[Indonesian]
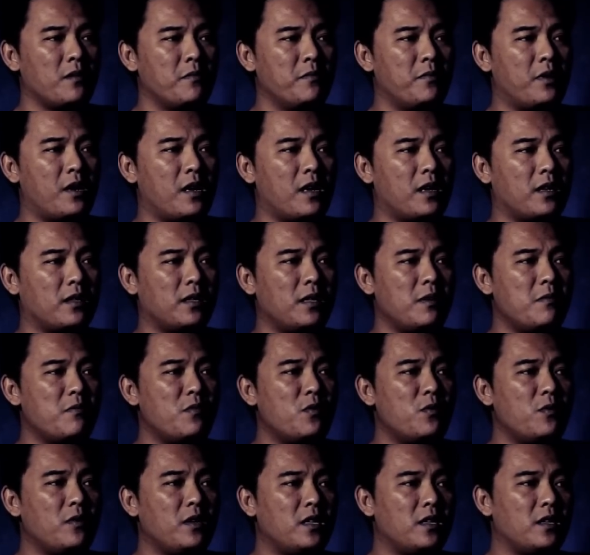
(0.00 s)
Berarti
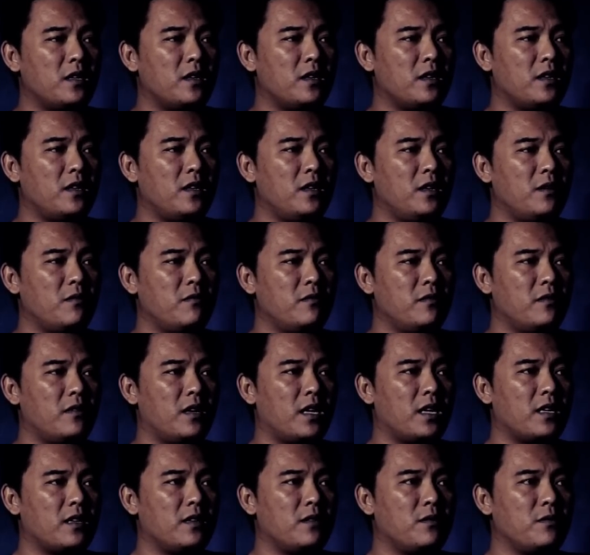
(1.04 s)
mungkin ini
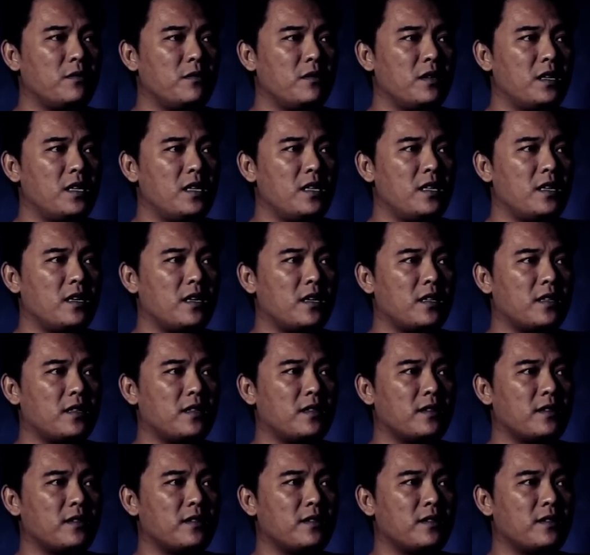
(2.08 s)
Wulan itu ngelihat